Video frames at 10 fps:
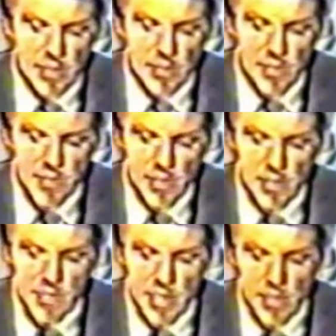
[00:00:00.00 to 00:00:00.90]
die den Sinn
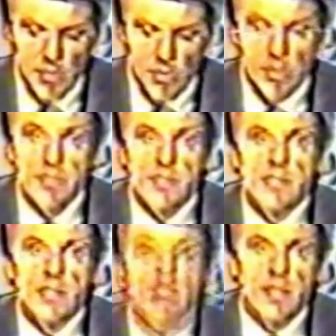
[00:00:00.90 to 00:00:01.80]
des
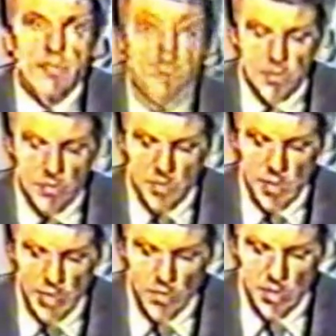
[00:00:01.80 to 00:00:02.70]
Hakenkreuzes kräftig
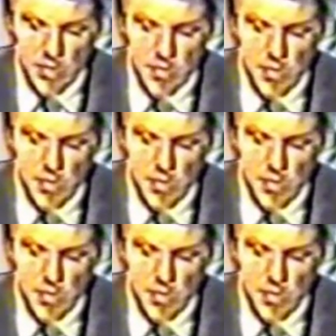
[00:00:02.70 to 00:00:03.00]
untermauern.